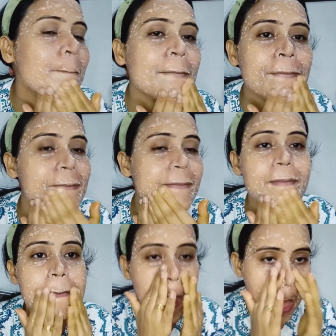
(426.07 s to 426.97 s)
দেখবে
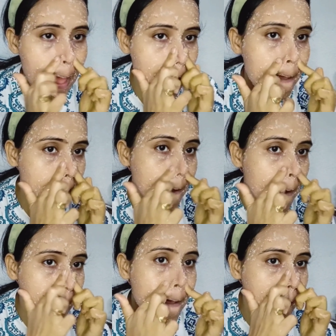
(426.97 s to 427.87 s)
ফেসটা অতটা পরিমাণ
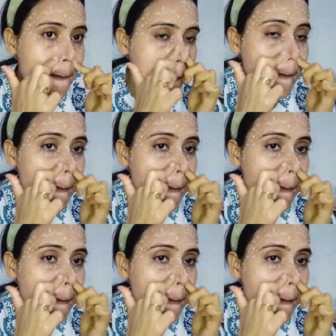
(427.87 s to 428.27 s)
ড্রাই হবে না